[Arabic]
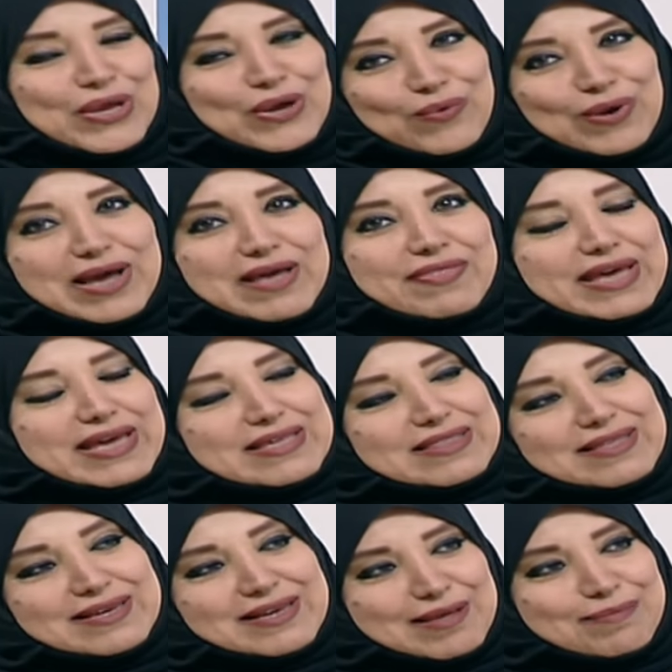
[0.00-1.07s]
وهذا
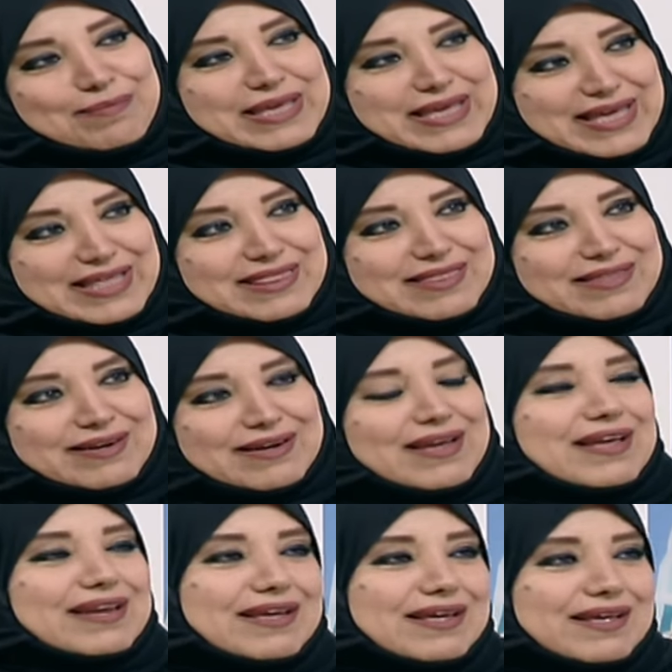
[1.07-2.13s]
ايضا هم ياثر
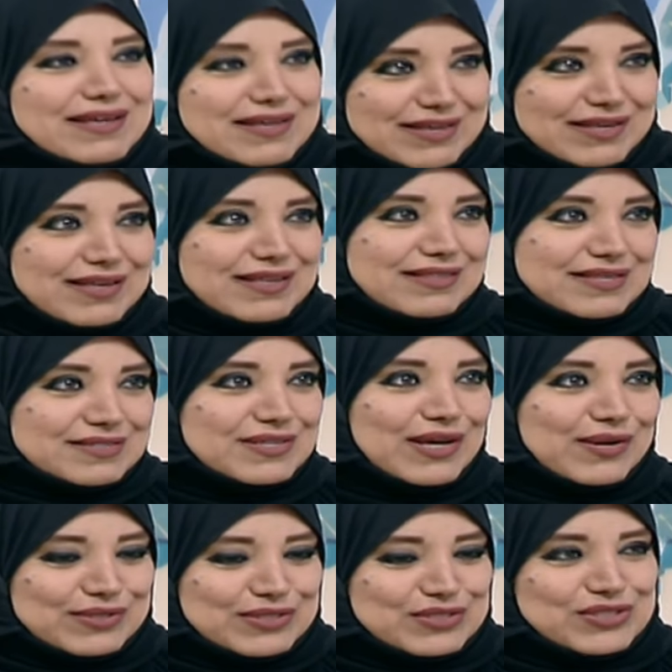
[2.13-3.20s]
على آه،
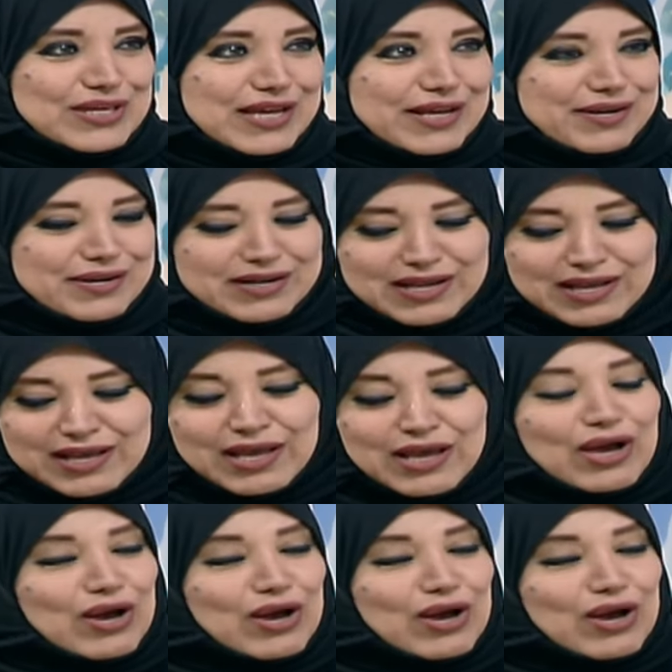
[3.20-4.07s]
تساقط الشعر صادقه